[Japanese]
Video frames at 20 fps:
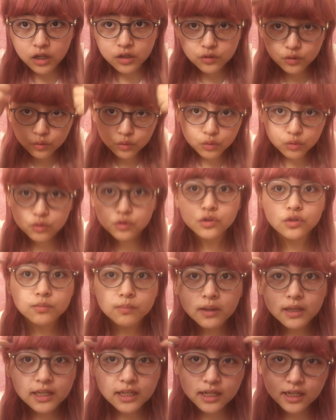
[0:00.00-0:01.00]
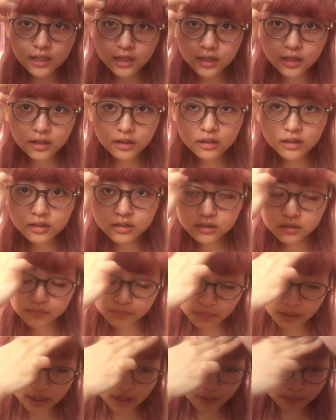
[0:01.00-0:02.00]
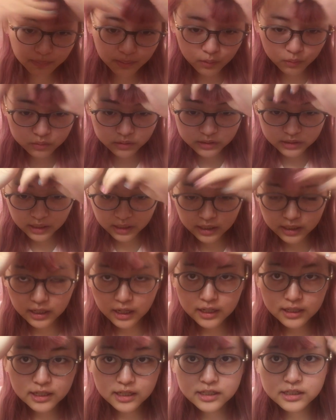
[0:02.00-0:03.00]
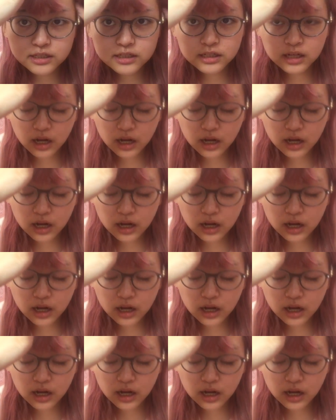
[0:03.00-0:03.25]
ちょっと薄めに前髪をしていきたいんです